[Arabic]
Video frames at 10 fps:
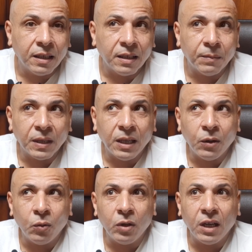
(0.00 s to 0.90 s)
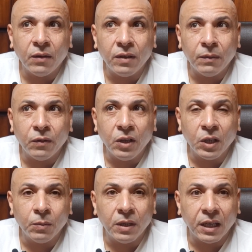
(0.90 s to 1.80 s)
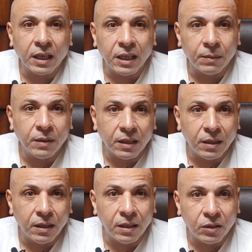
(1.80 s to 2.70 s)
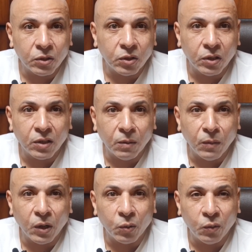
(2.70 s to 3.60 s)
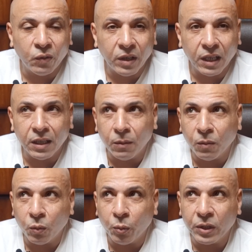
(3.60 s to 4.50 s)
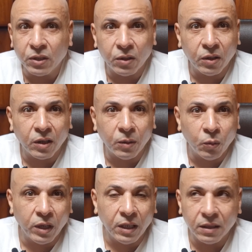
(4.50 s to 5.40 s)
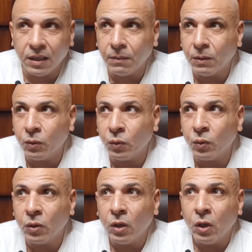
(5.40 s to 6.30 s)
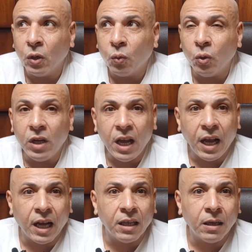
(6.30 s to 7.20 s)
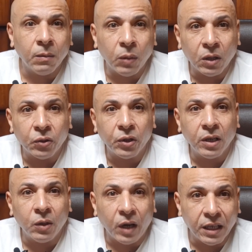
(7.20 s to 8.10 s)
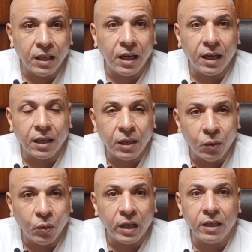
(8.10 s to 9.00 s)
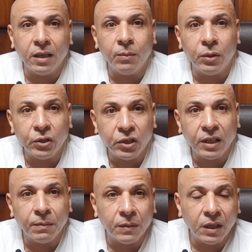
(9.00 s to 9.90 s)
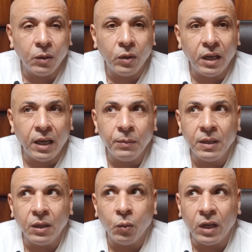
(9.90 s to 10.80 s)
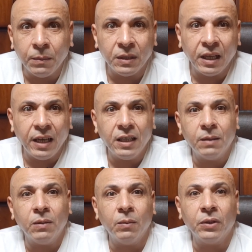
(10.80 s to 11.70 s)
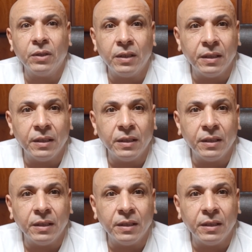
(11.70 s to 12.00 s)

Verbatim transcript: لما تلاقي كل الافلام في الحقبه الاخيره بتاعت الشخص المعروف يعني الممثل رقم واحد زي ما بيقول كلها عن البلطجه وعن القتل وعن البرشام ولا ولا بيتأيد بالبطل